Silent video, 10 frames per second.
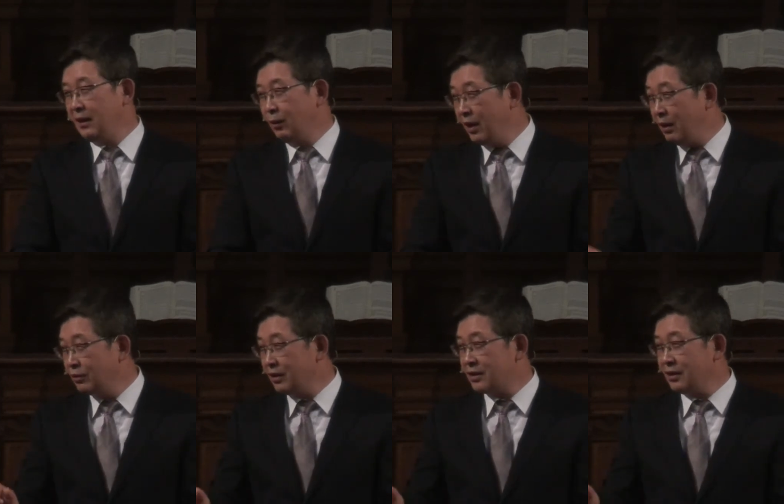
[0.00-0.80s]
그런데
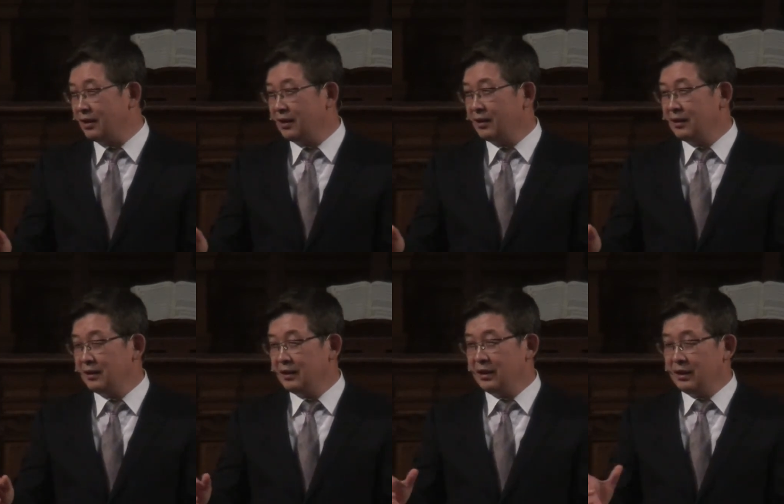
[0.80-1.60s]
놀라운 것은
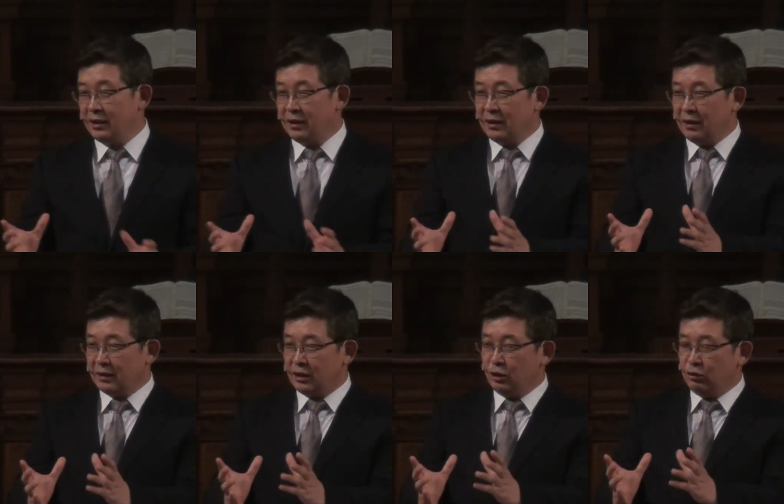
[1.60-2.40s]

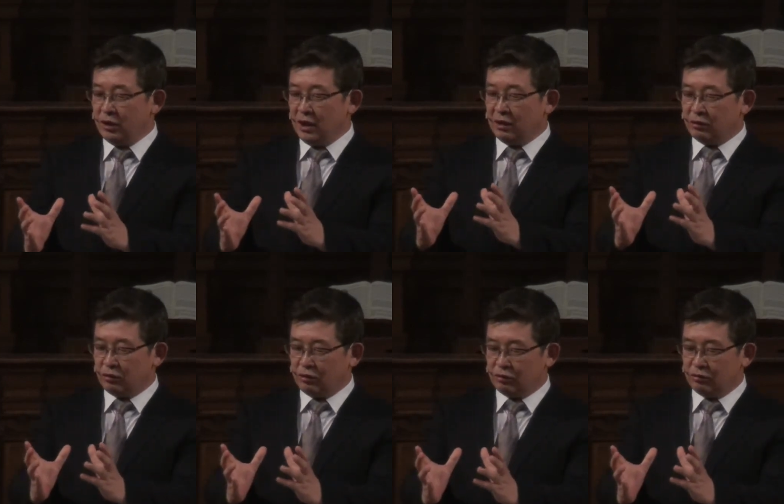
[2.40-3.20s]

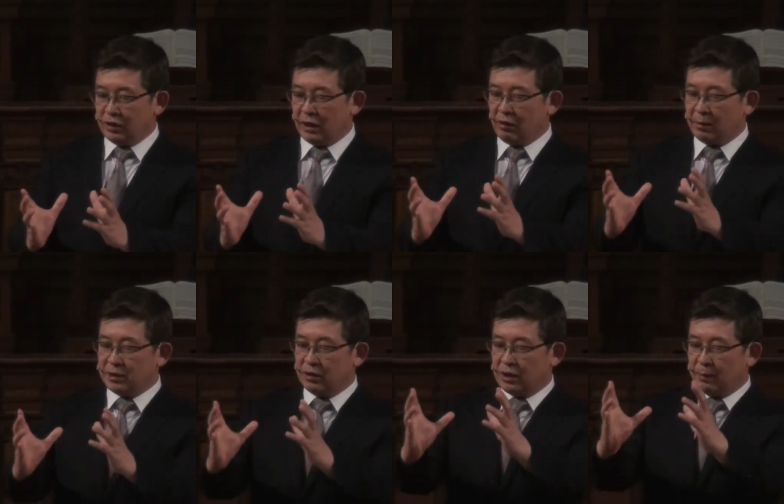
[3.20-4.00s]
기둥이
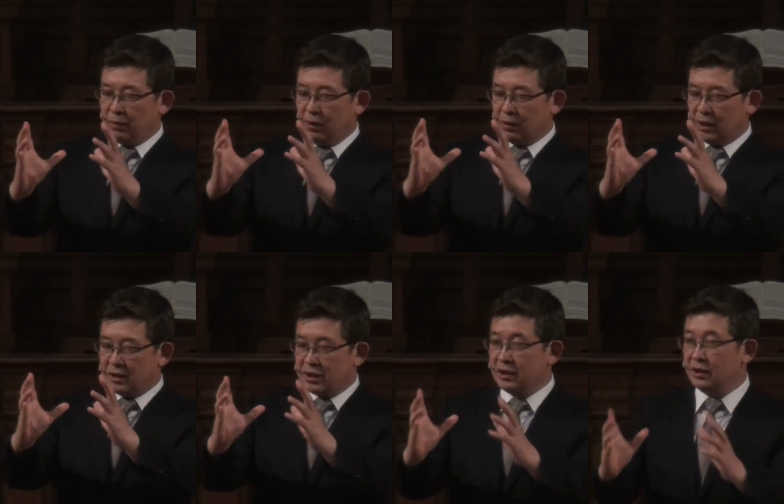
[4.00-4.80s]
중간으로 가면서 이렇게
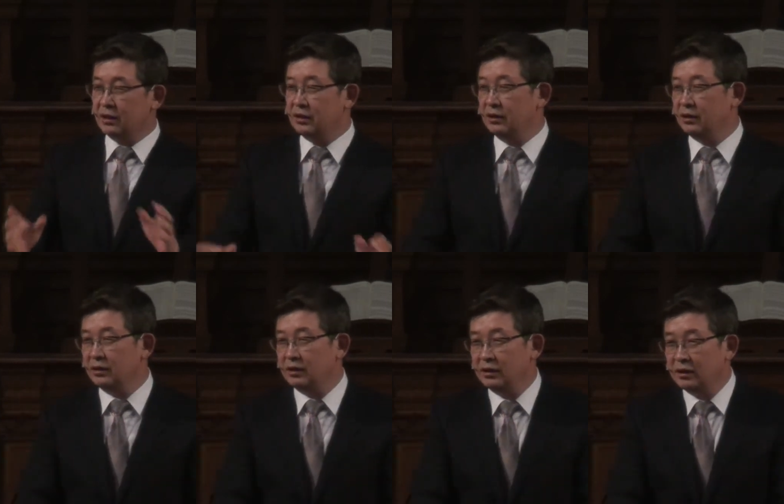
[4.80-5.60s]
블록해져 있는
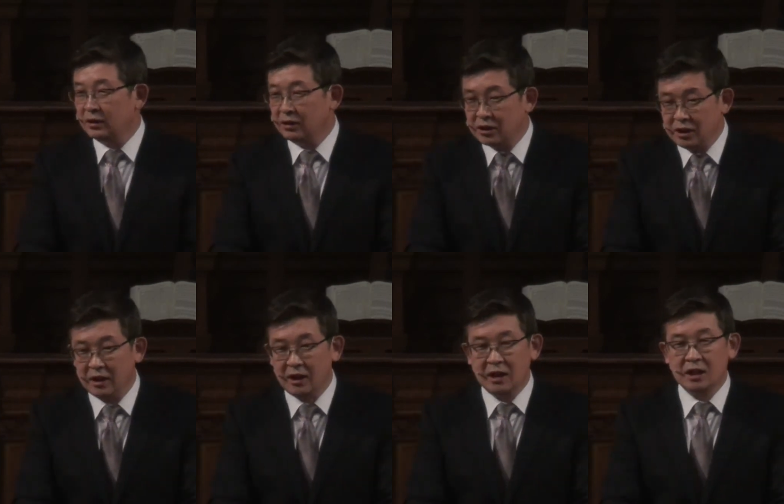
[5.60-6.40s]

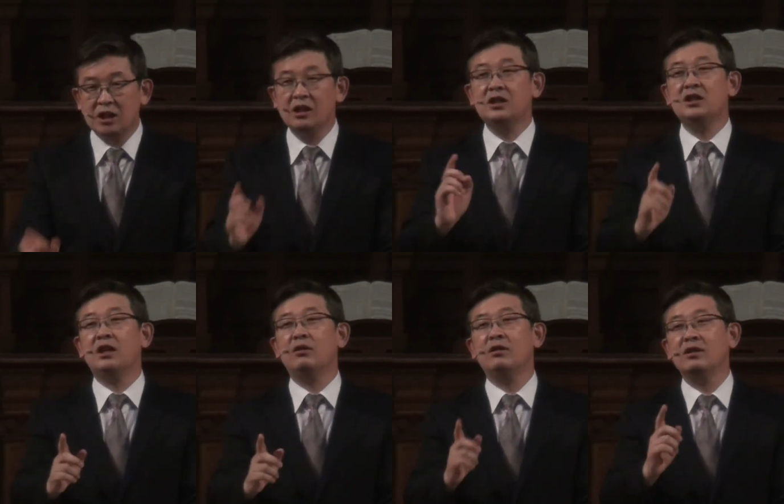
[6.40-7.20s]
그것이
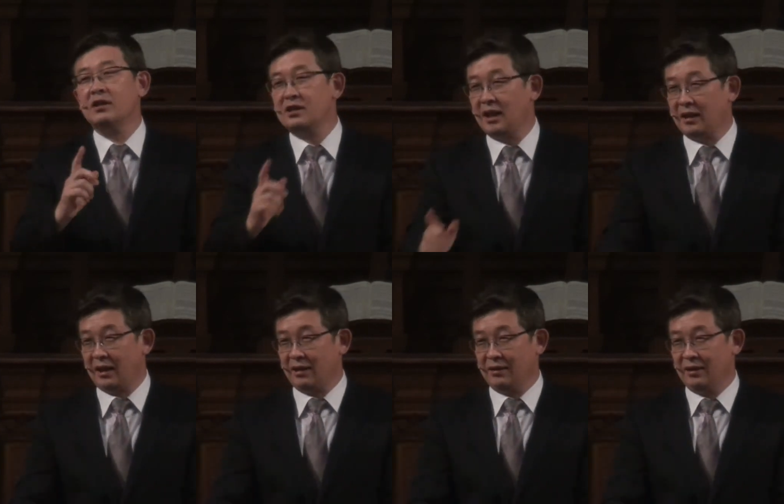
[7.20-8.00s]
실제로는
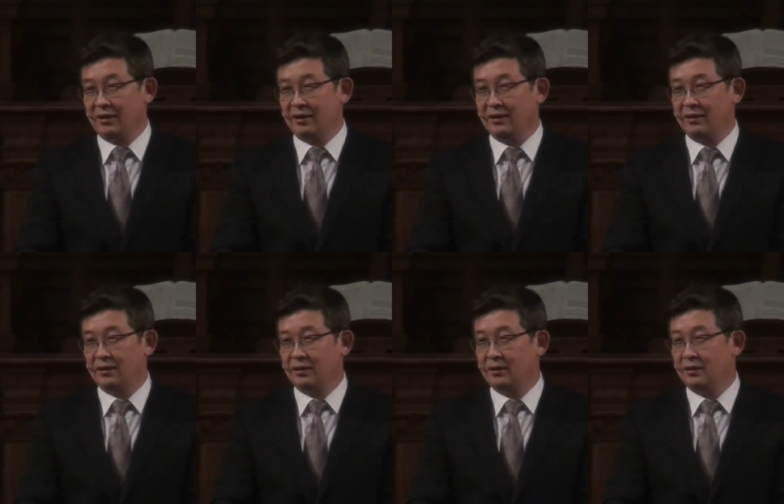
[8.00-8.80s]
그렇지 않다는 거예요.
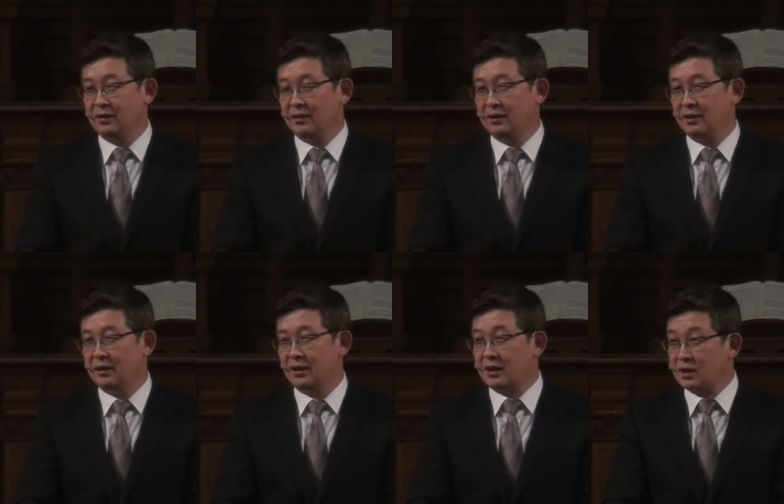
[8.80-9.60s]

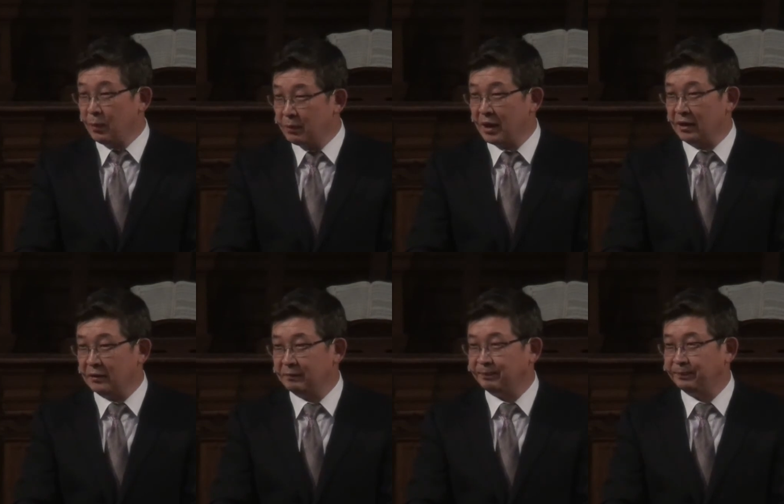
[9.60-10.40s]
가서
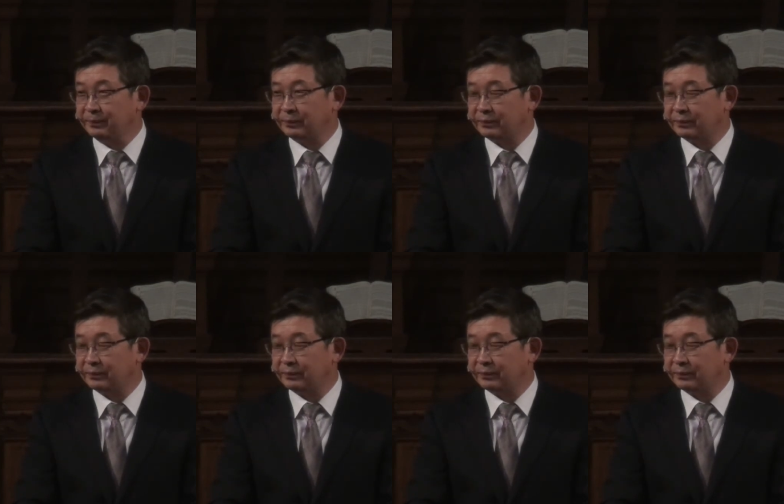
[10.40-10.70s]
보면